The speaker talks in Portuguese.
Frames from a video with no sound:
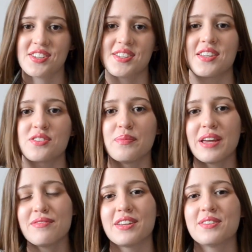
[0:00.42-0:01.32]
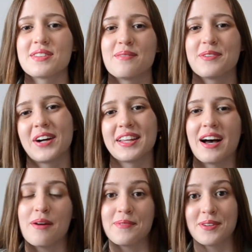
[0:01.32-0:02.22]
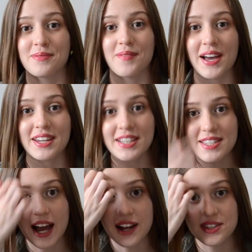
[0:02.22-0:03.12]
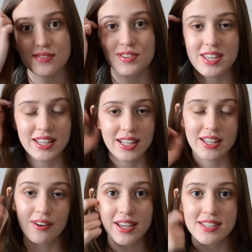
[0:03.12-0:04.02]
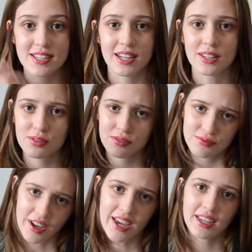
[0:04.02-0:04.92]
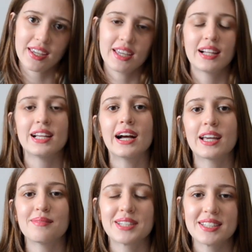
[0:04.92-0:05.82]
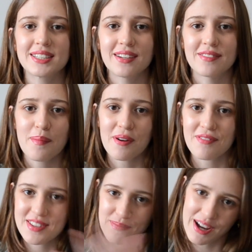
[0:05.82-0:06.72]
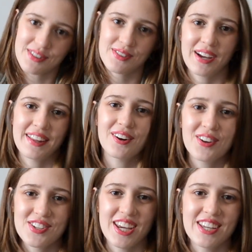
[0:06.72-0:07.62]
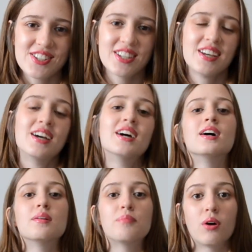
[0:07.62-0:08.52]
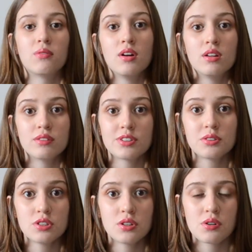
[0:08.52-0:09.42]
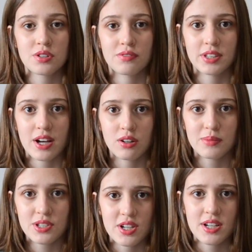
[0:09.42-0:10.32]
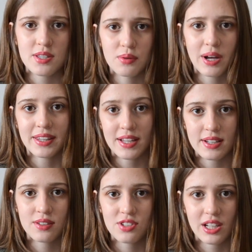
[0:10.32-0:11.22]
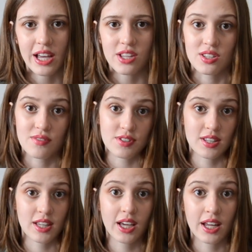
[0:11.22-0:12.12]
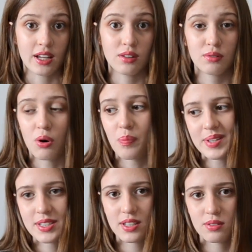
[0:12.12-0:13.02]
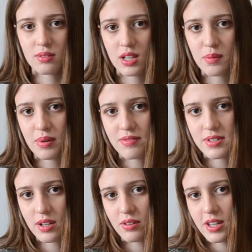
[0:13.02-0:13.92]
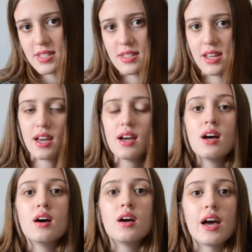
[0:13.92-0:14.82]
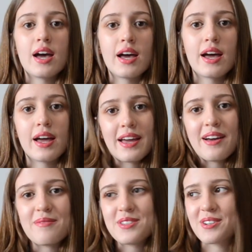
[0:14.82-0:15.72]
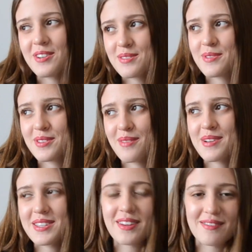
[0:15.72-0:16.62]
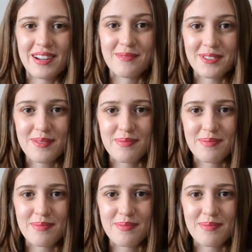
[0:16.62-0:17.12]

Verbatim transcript: gente, sejam bem-vindos ao meu canal. Meu nome é Mari Guizardi. Se você ainda não é inscrito, vem aqui, clica aqui para se inscrever para fazer parte do canal com a gente. Bom, no vídeo de hoje eu vou dar algumas dicas do Catarina Outlet, se você está querendo ou pensando em ir para você conhecer. É, é, realmente eu gosto muito, é um passeio que vale muito a